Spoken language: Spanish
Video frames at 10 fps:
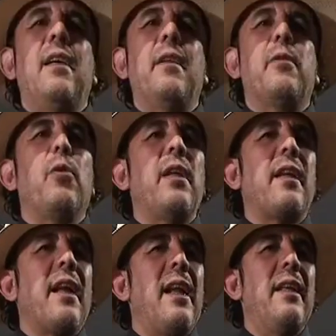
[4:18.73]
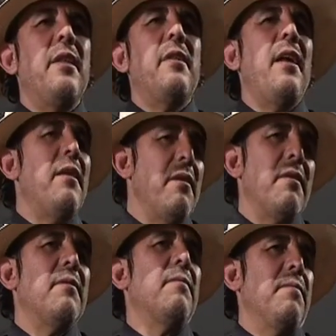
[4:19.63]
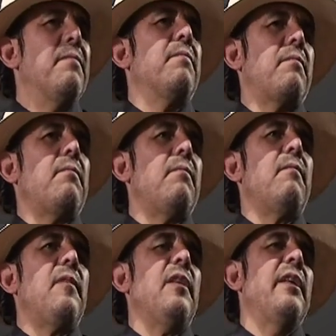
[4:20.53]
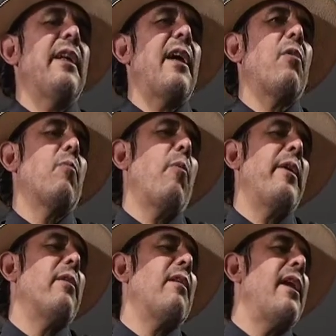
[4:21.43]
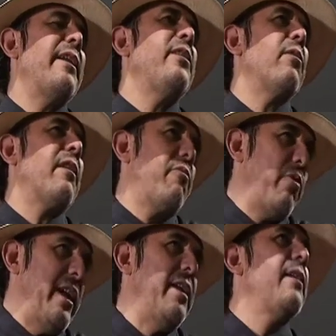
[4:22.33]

historias realistas y que conmovieron al niño que fui.